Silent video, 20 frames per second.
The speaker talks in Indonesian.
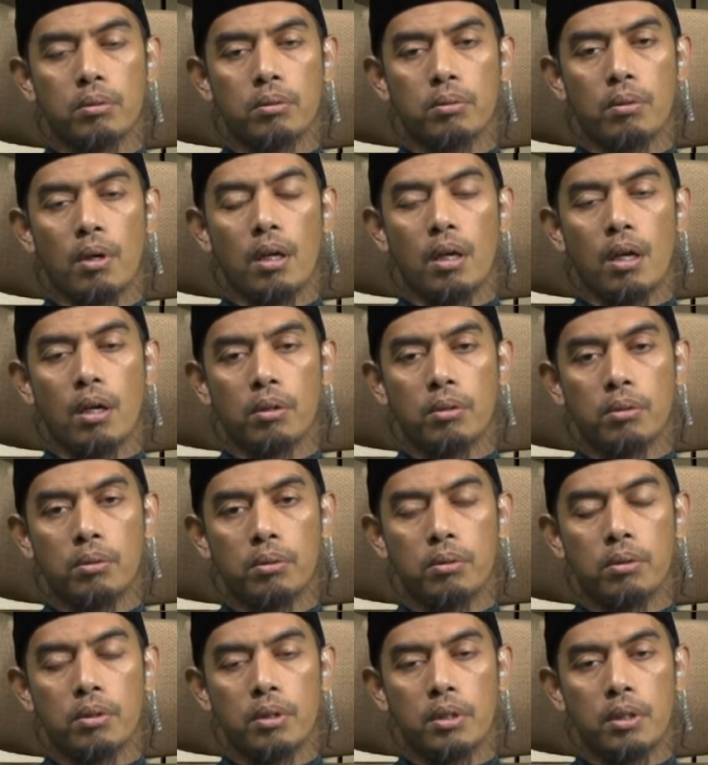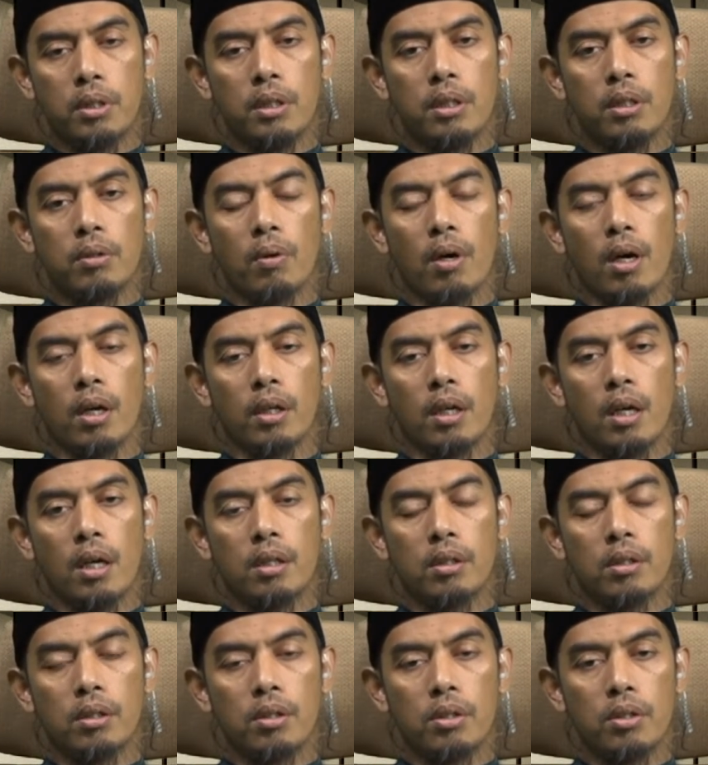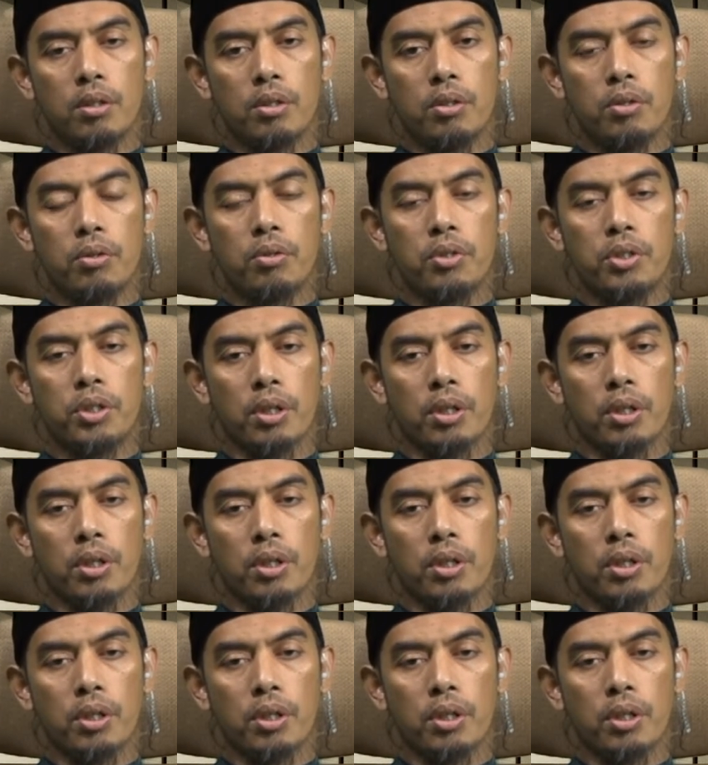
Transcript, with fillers: walahu diwanan yun